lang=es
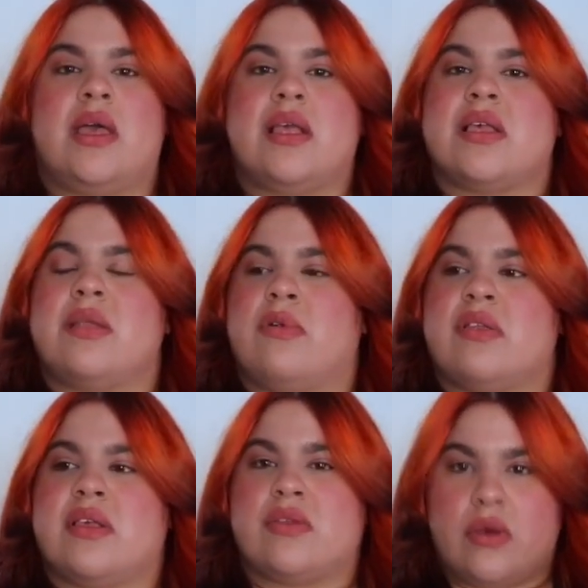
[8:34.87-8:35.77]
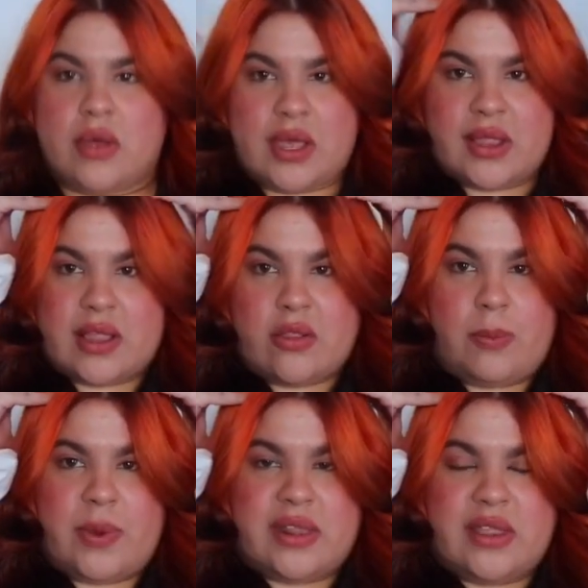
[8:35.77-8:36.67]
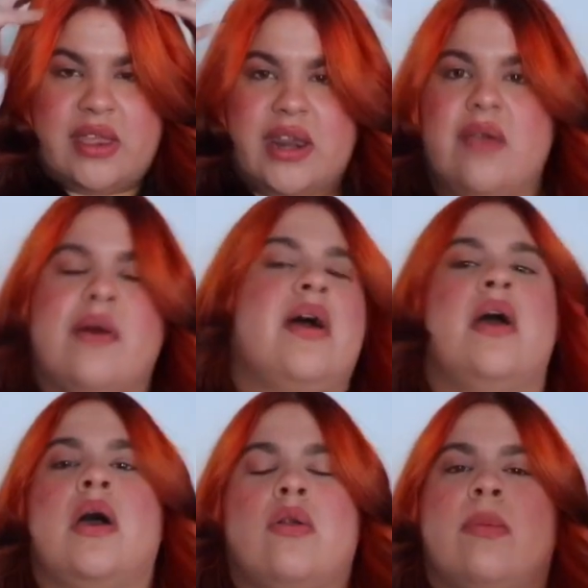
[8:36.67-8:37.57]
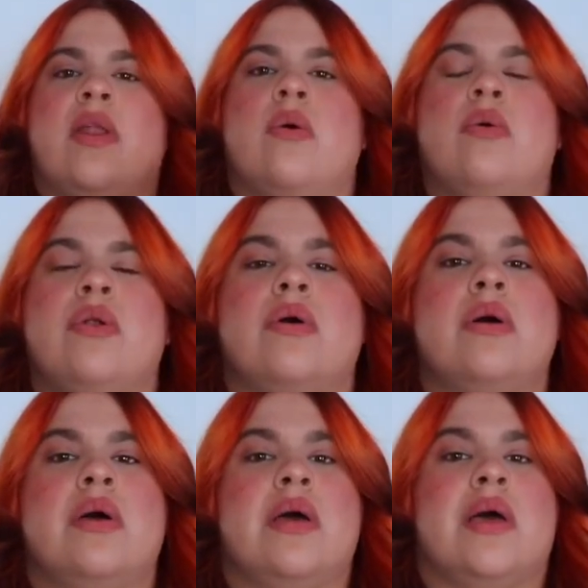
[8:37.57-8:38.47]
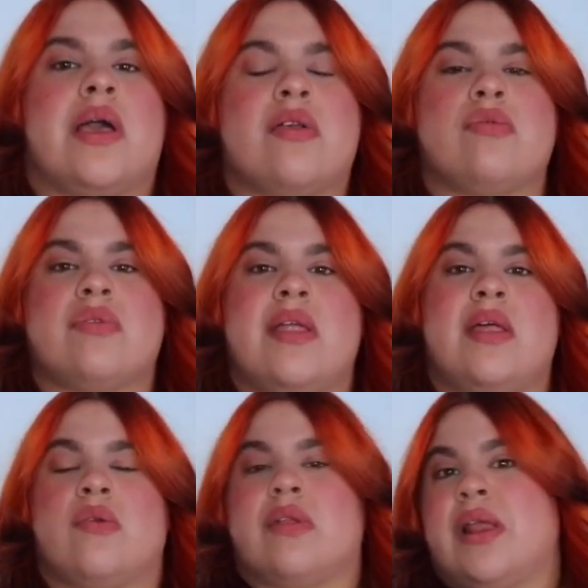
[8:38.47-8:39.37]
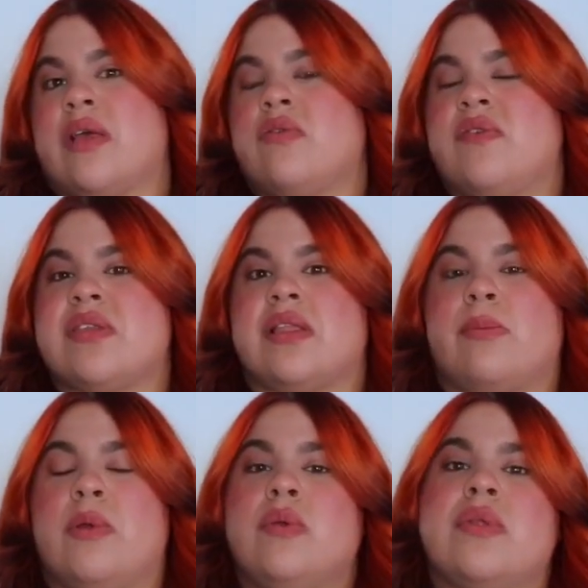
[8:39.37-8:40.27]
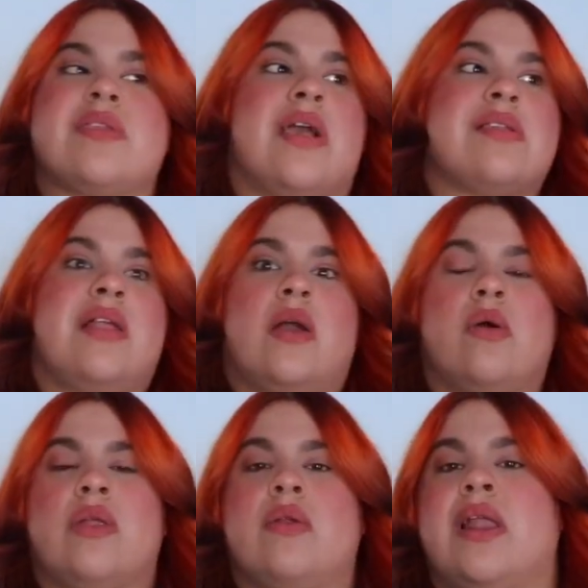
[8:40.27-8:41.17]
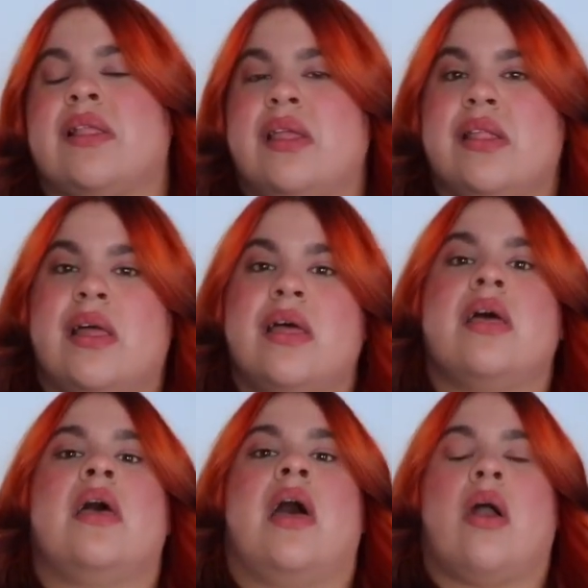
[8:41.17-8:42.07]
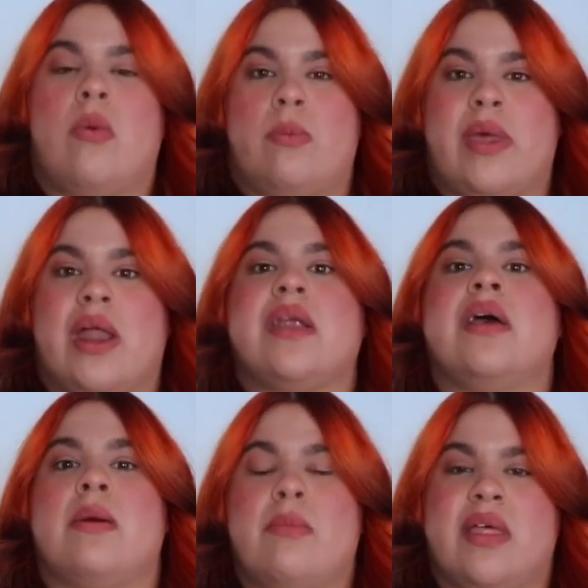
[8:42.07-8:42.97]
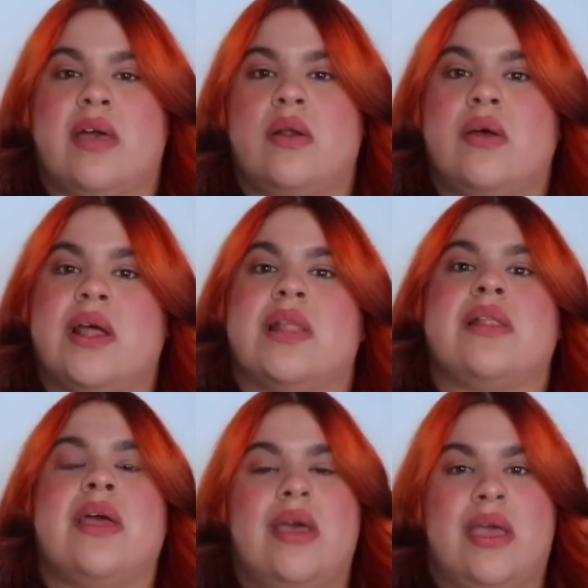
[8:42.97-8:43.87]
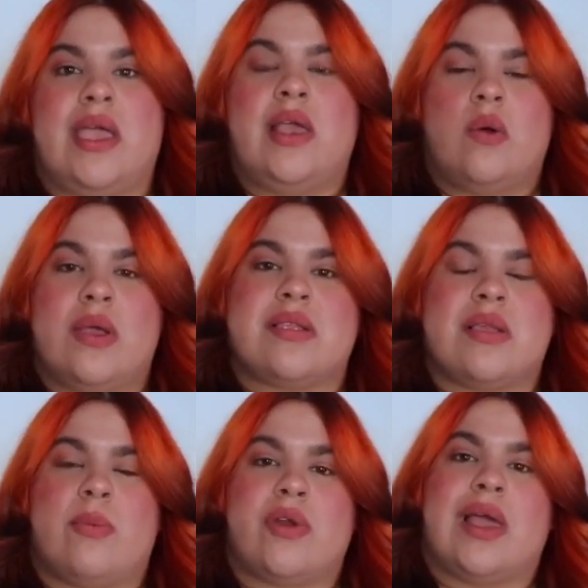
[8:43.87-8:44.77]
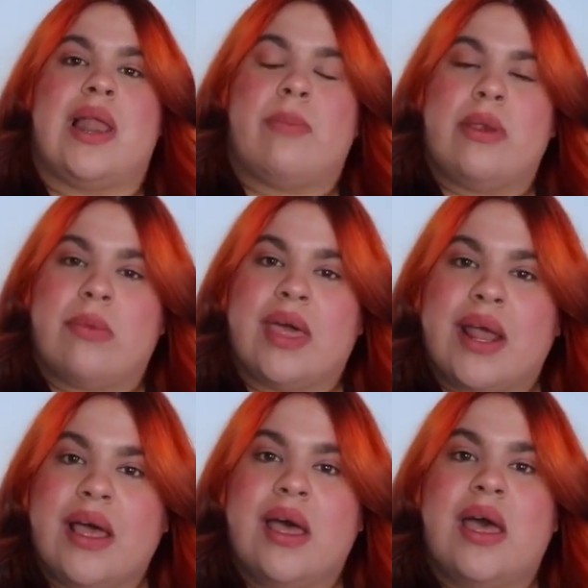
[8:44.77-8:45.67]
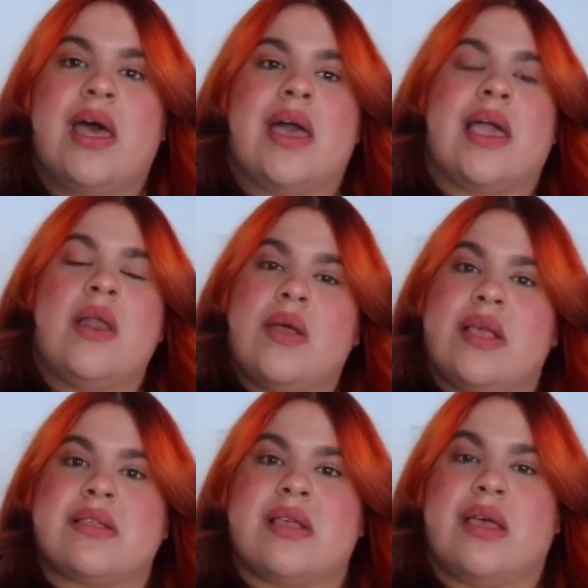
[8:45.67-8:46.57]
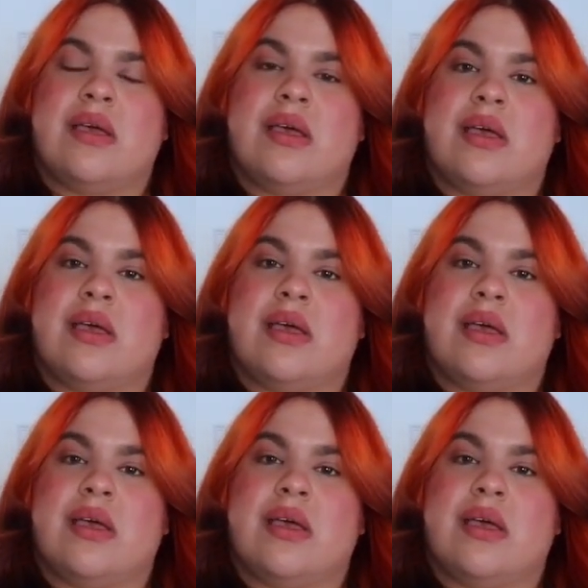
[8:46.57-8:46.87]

hice el proceso en estas dos partes de arriba número uno ¿Qué sucede? No tenía suficiente producto, así que salí corriendo a la tienda a comprar más de colorante y lo hice, porque la primera que lo hice